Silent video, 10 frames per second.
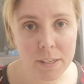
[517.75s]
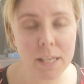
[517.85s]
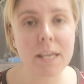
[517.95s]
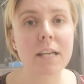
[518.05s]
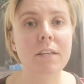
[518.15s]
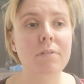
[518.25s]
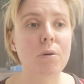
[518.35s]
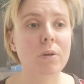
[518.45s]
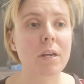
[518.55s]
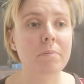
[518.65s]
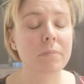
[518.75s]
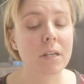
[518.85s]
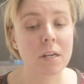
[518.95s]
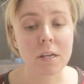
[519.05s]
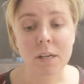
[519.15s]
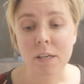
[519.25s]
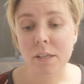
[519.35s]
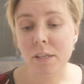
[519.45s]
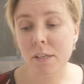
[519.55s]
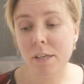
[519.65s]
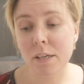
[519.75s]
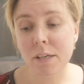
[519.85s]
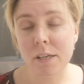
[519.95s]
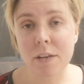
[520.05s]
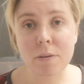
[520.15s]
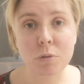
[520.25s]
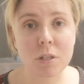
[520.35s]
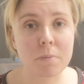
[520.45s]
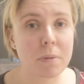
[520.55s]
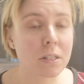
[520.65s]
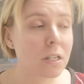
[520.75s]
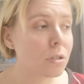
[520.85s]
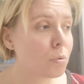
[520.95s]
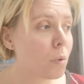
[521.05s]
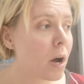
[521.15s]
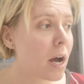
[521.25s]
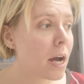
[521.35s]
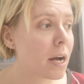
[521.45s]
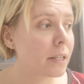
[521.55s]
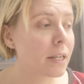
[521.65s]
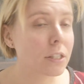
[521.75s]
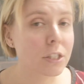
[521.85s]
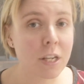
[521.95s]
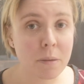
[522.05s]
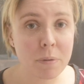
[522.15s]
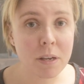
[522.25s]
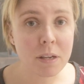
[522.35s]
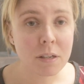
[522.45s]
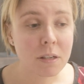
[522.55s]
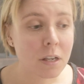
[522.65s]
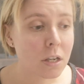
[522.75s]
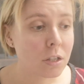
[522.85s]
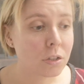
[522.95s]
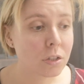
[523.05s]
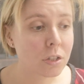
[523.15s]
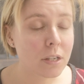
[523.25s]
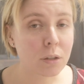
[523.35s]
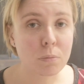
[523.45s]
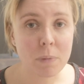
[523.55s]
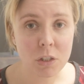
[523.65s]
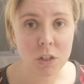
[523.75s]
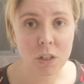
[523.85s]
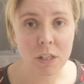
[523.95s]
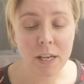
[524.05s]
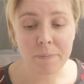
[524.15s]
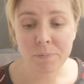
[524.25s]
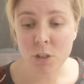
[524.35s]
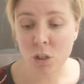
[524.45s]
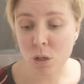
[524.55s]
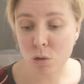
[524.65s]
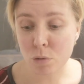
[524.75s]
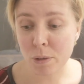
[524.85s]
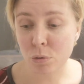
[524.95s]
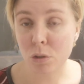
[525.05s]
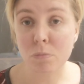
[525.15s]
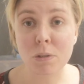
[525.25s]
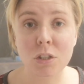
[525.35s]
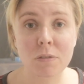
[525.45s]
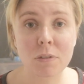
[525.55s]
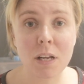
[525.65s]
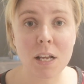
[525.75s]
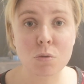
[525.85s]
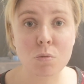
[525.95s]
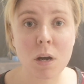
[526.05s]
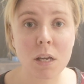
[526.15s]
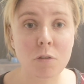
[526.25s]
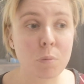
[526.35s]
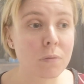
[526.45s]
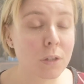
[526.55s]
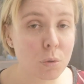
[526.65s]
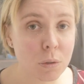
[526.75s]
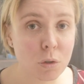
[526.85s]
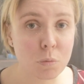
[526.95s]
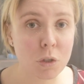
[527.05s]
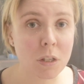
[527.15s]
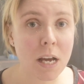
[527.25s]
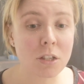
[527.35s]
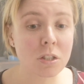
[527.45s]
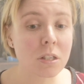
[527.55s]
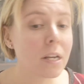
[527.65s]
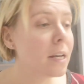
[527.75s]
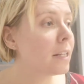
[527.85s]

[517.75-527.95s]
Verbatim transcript: I jadę wałkiem. I nie wiem, czy jestem bardziej zła na siebie, czy na tą maszynę, czy na osobę, która tą maszynę wynalazła i wprowadziła do sprzedaży.